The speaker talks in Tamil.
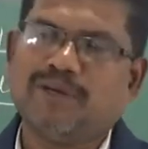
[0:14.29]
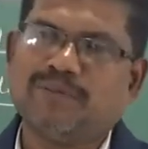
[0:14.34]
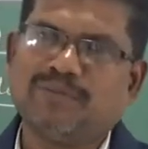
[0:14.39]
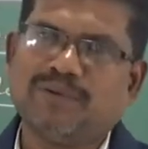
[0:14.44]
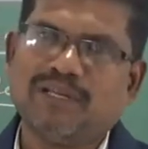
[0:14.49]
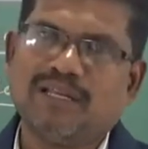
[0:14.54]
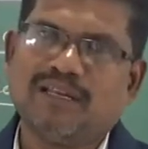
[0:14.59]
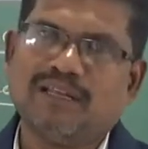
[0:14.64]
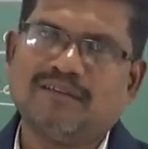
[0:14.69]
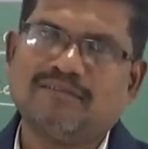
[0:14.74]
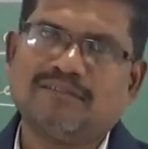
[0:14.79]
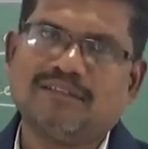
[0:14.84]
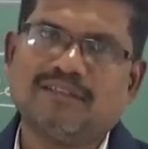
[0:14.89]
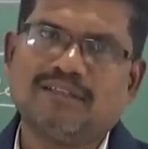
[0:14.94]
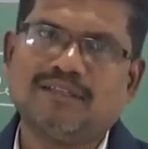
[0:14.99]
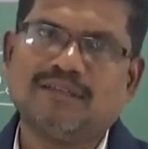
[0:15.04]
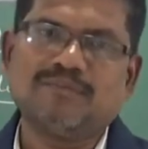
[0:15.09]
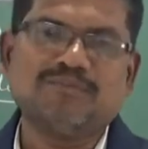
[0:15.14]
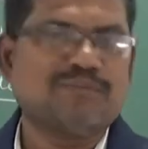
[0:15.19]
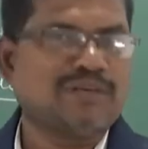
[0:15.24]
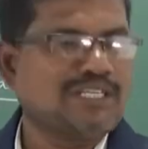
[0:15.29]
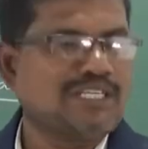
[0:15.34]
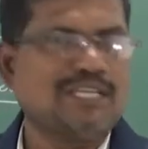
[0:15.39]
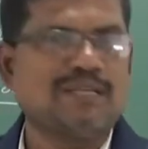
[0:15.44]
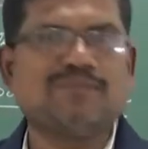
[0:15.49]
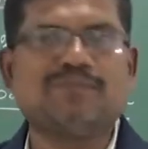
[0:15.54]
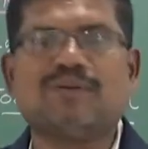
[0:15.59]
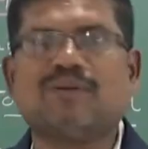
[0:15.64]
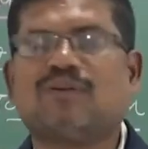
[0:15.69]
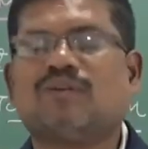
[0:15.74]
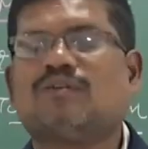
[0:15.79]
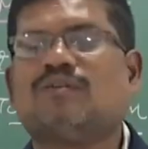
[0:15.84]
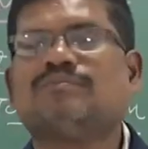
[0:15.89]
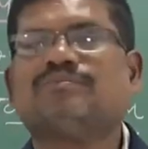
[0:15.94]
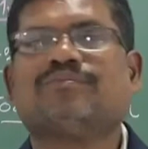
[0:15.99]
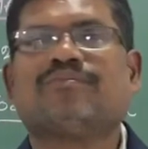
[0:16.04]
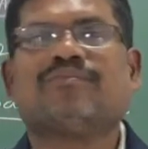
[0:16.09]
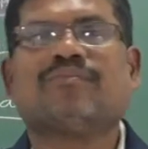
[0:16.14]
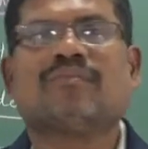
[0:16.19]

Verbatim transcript: எப்படிலாம் வந்து மெஷர் பண்ணுறோம்